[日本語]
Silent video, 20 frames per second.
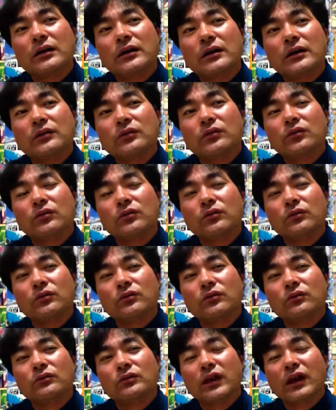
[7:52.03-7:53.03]
あ
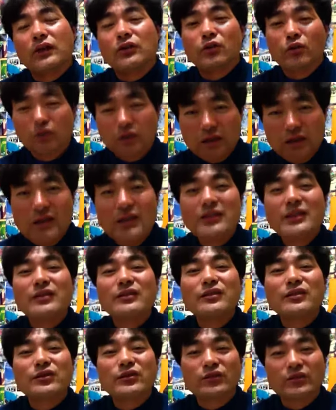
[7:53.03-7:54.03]
の、なんか料理人な
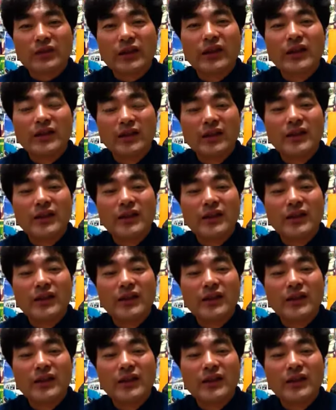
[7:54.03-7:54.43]
んですよね。